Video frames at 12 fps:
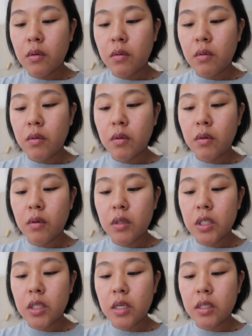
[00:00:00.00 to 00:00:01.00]
この
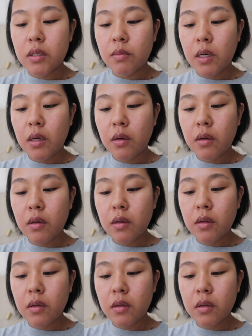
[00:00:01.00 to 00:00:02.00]
下地は
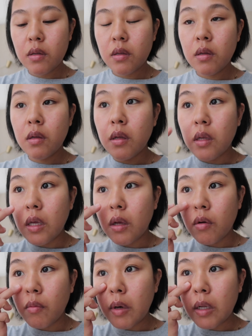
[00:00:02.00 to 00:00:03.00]

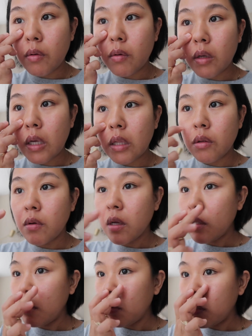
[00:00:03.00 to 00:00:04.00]
1個前の Get
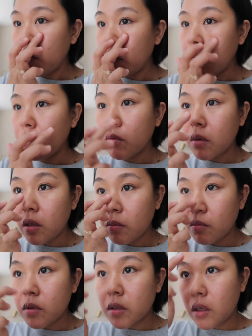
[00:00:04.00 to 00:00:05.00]
Ready With Me の時
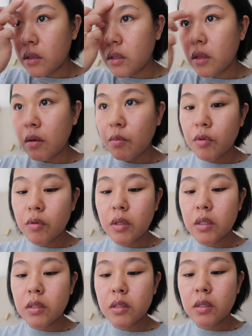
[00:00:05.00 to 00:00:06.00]
にも使ってたもの
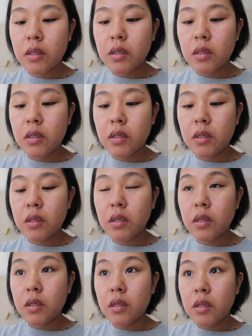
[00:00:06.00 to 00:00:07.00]
です。
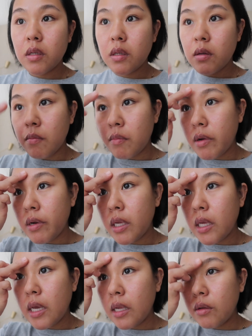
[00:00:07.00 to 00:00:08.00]

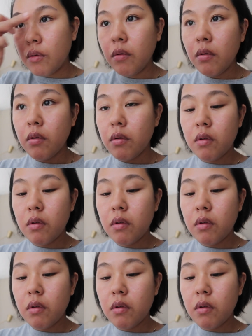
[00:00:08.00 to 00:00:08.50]
Mary Kay の